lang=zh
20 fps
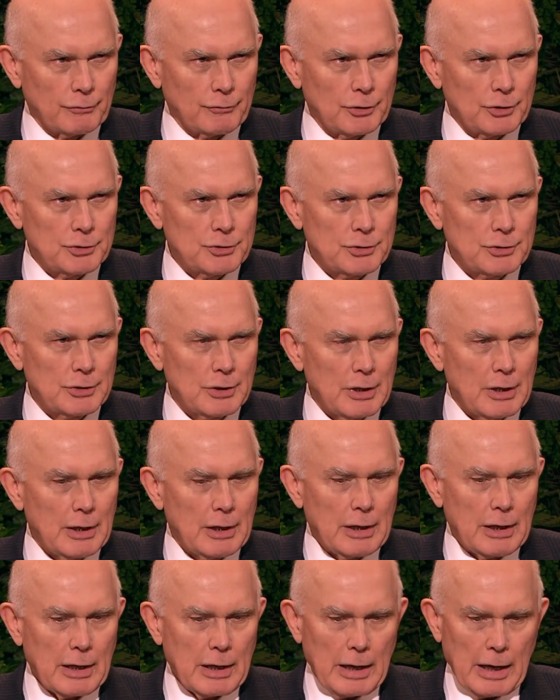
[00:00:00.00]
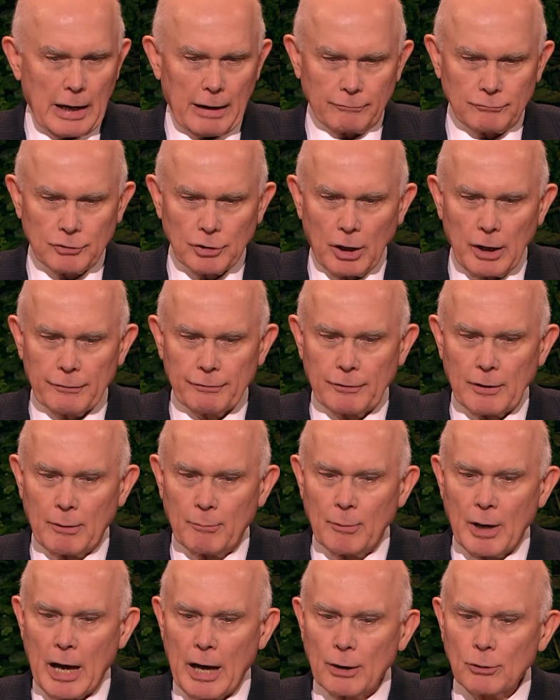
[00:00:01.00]
我们教友们
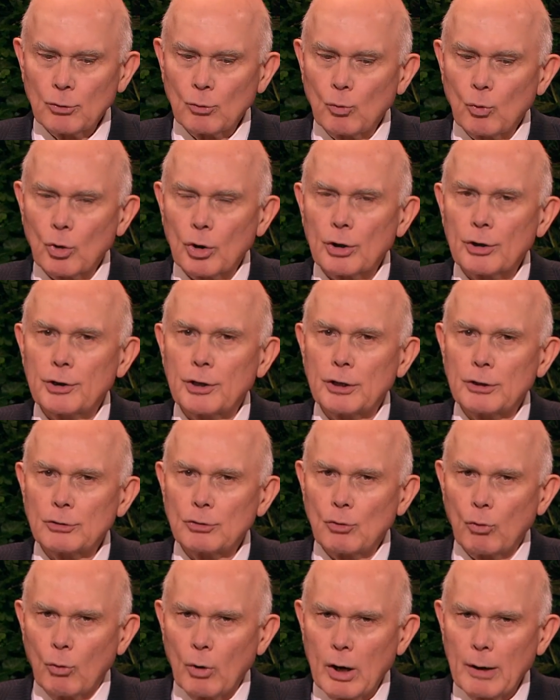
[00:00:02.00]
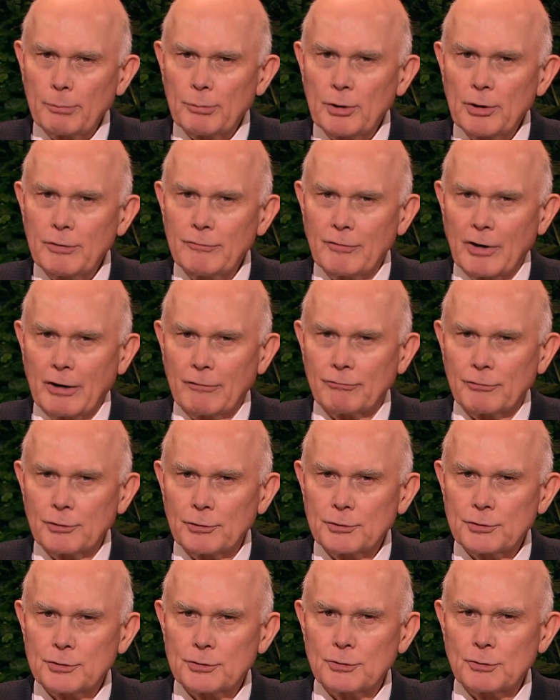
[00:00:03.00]
从宗教信仰和教会服务
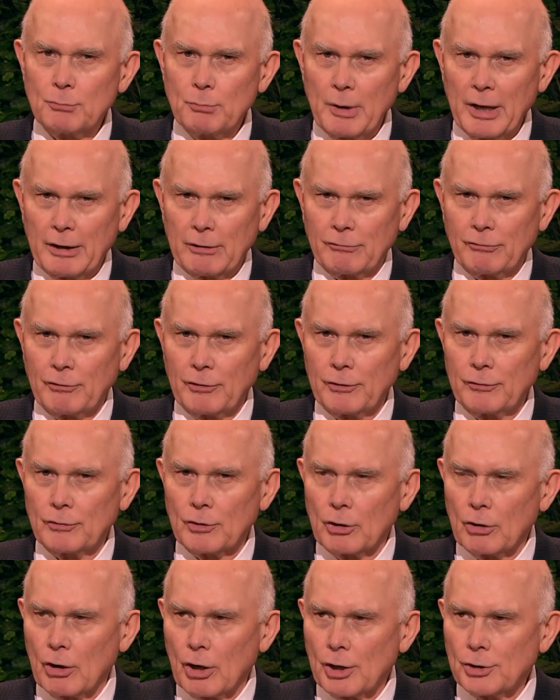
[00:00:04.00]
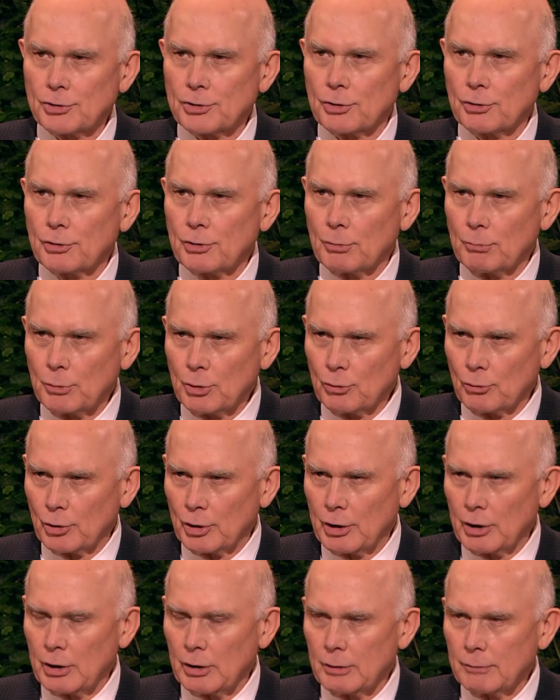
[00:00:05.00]
中学习到如何团结合
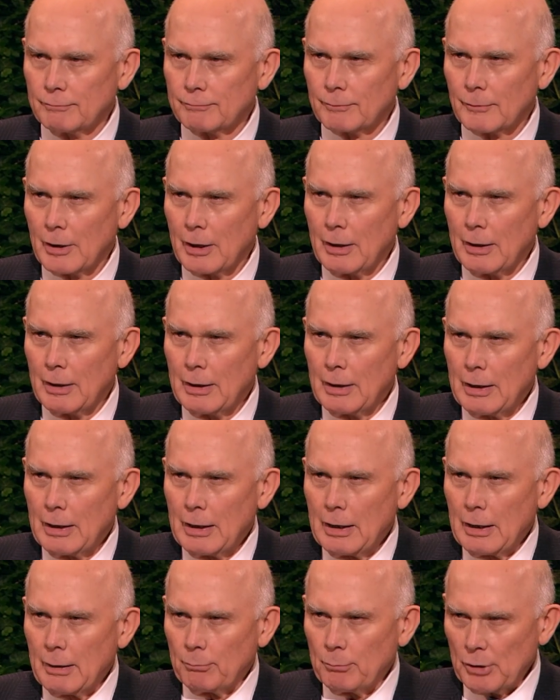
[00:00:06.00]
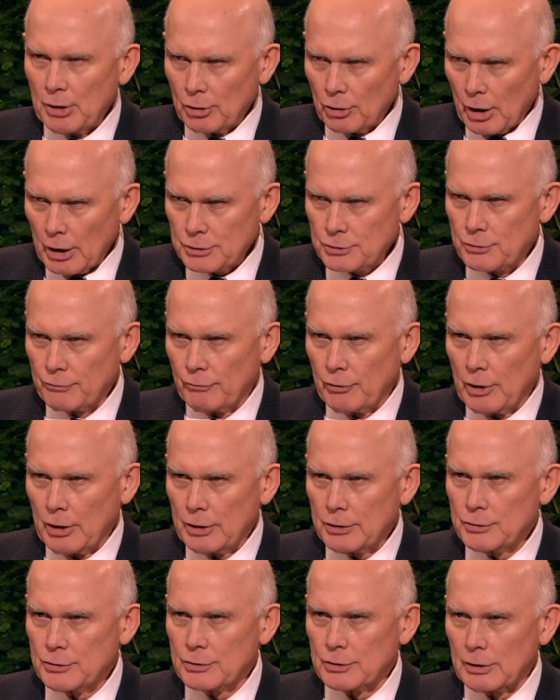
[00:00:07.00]
作，以造福广大的社
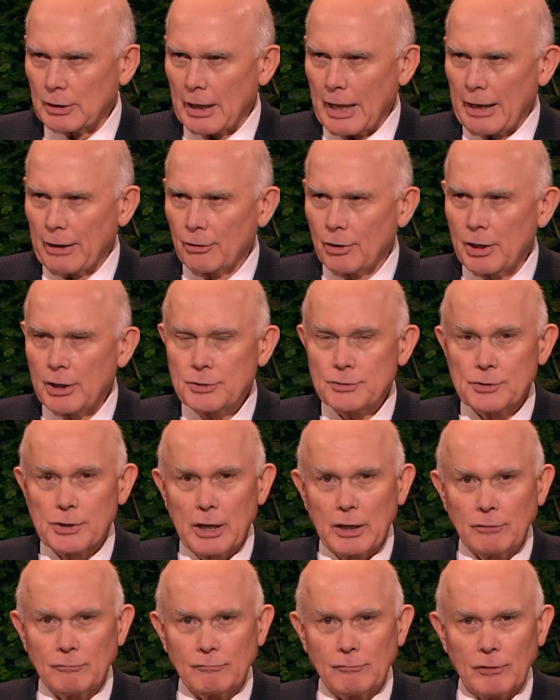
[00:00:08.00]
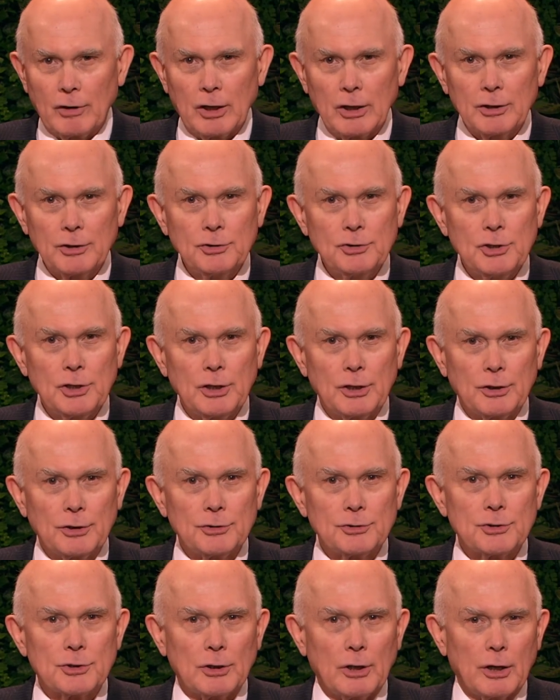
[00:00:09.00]
会。也因为如此，
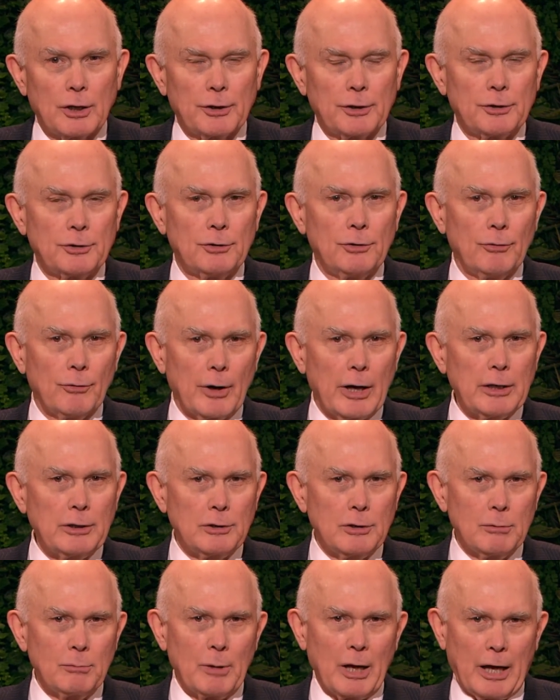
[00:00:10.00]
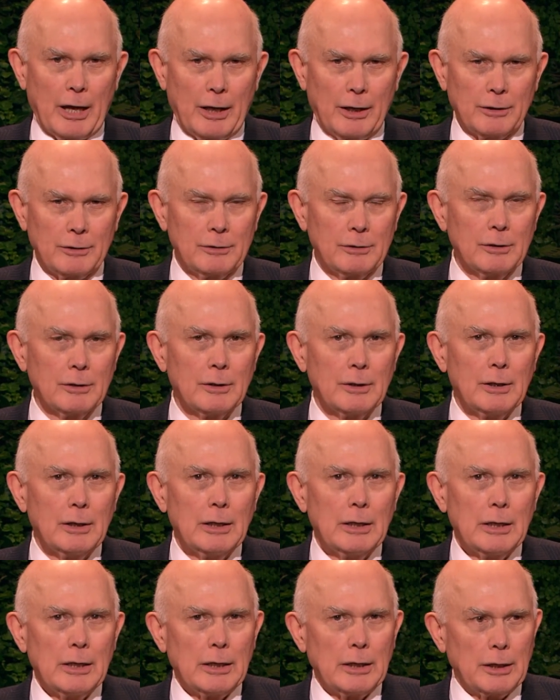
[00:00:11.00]
在教育界、地方政府、
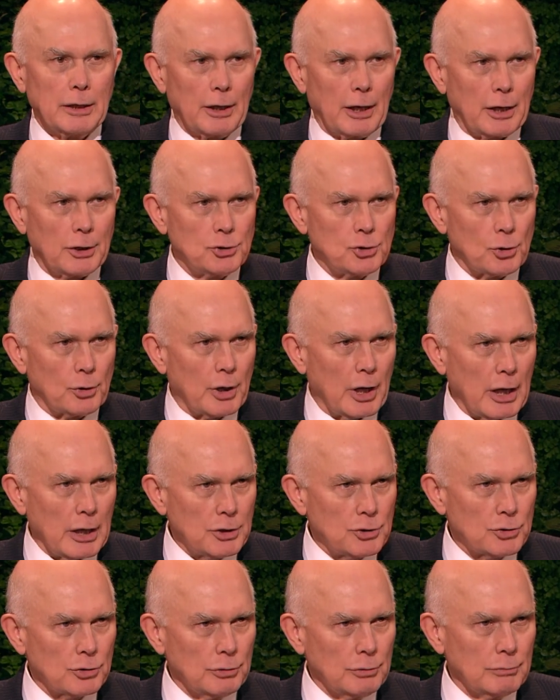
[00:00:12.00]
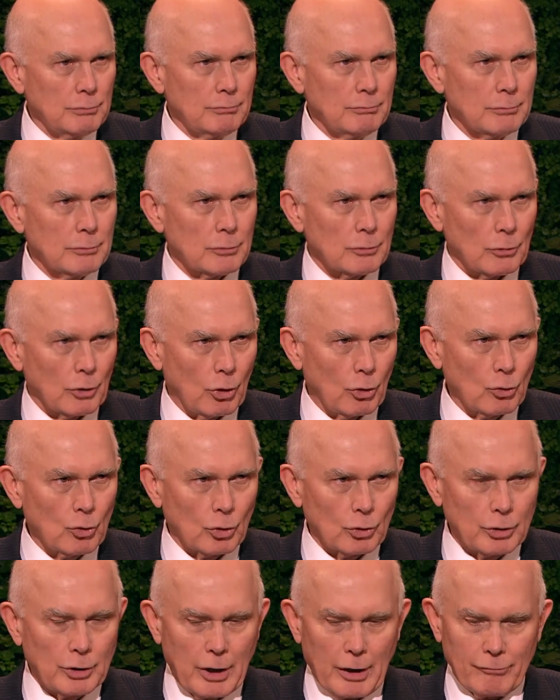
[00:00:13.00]
公益事业和其
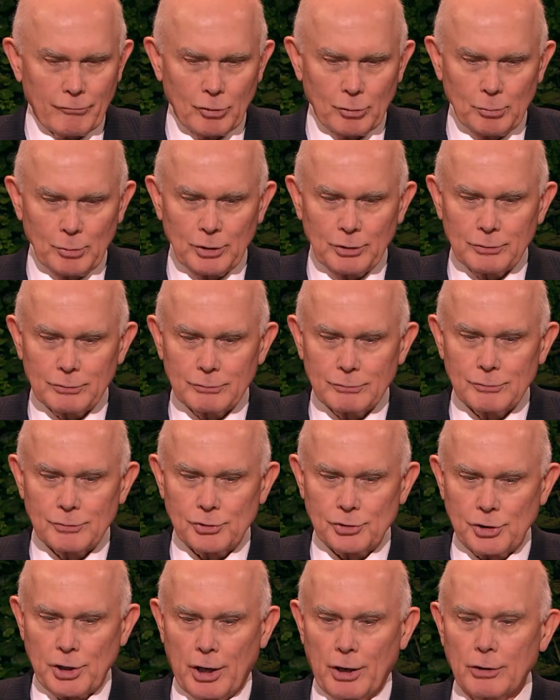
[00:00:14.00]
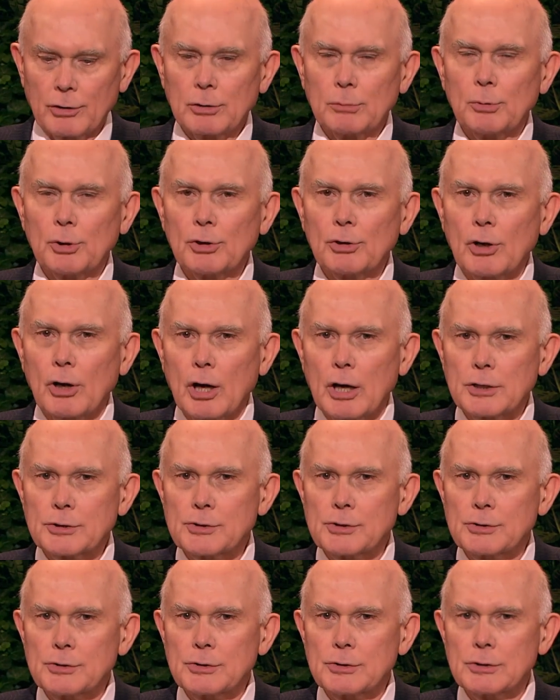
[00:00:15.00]
他无数需要高度合
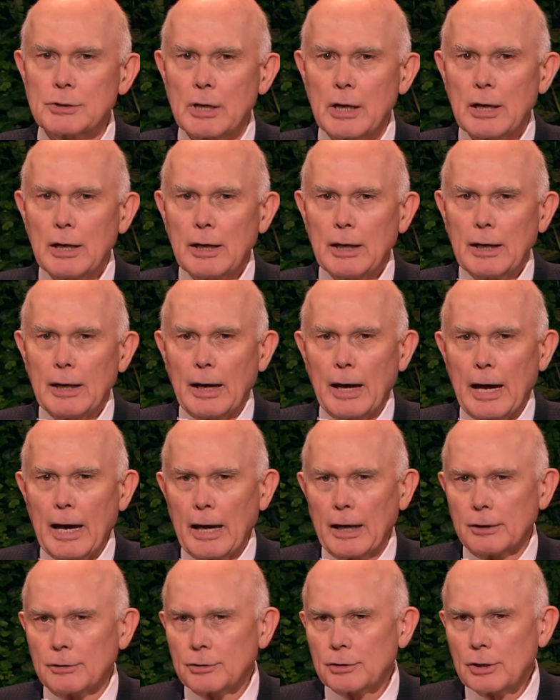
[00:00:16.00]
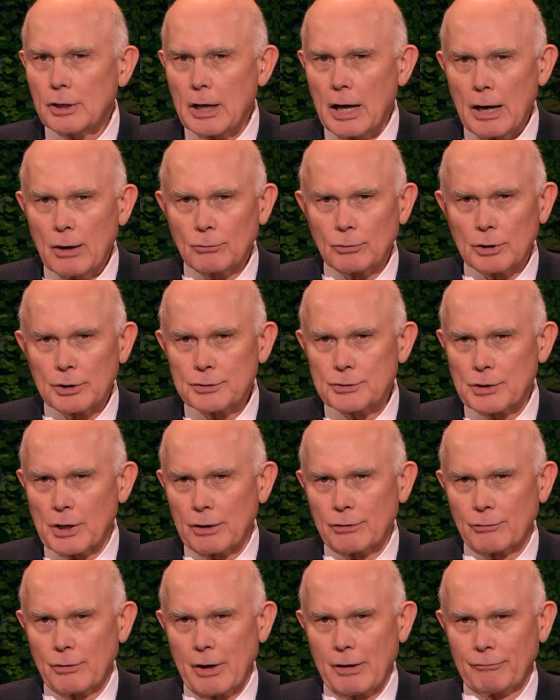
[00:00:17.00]
作技巧及无私奉献
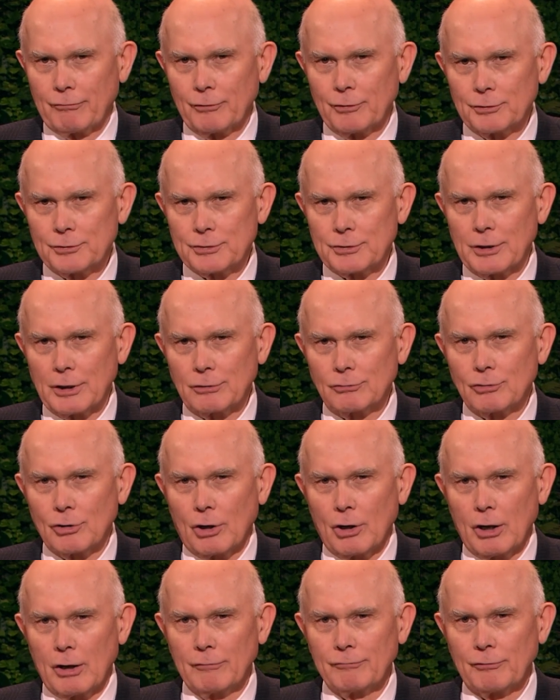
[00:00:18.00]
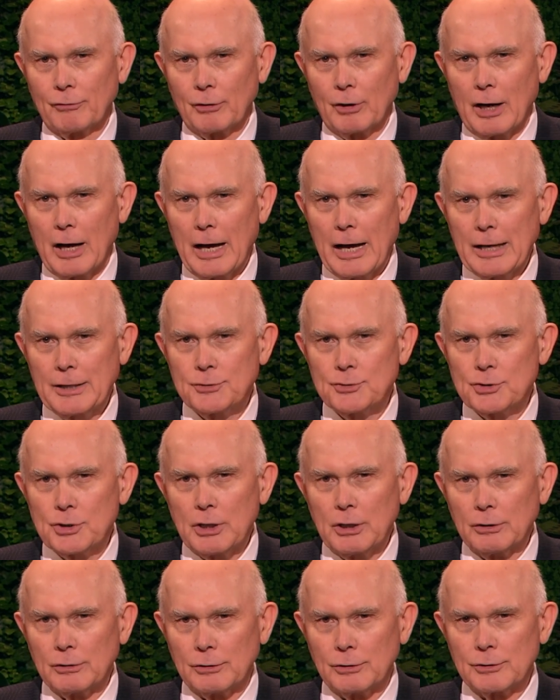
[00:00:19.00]
时间和财力的计划
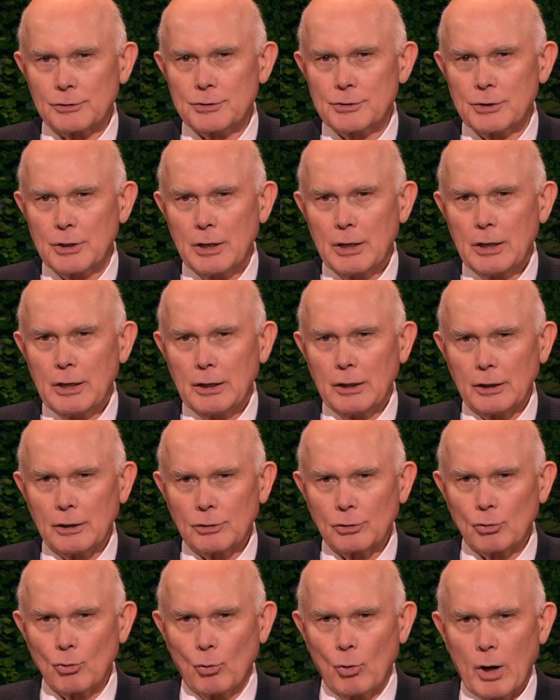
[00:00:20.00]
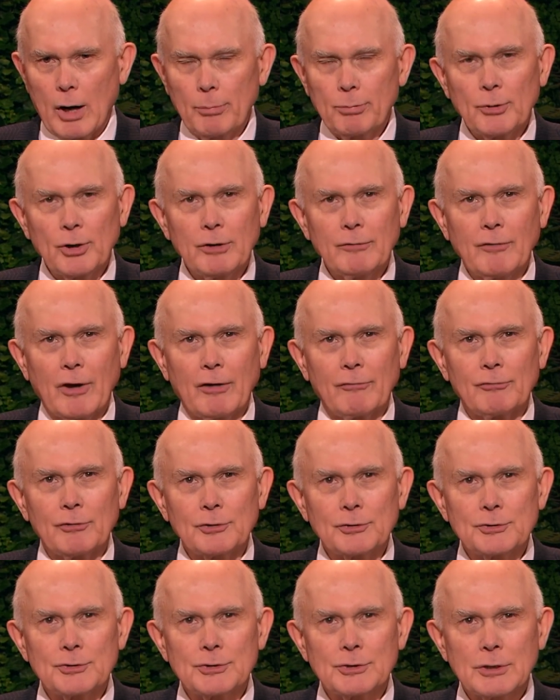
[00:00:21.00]
中，都急需后期圣
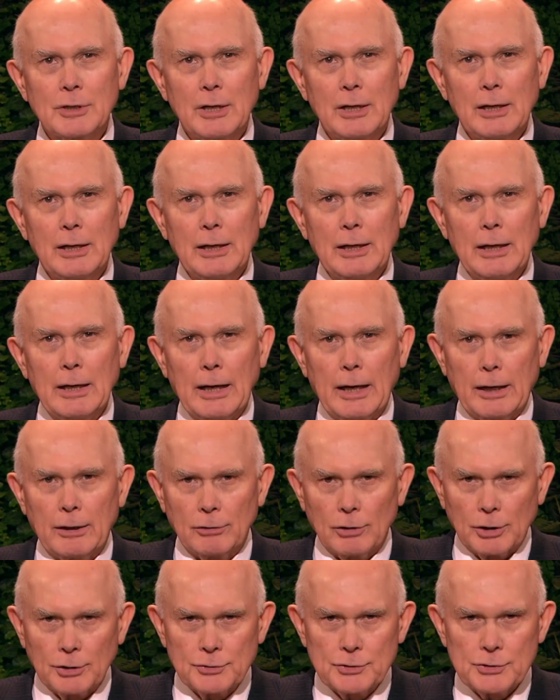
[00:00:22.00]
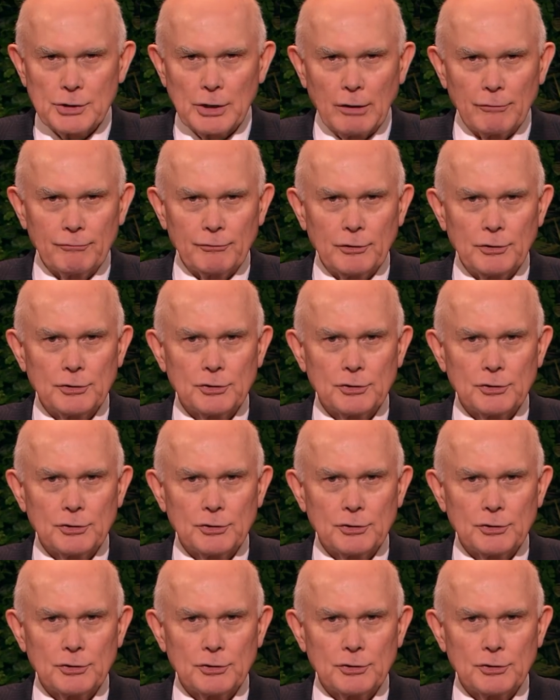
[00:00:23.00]
徒义工的投入。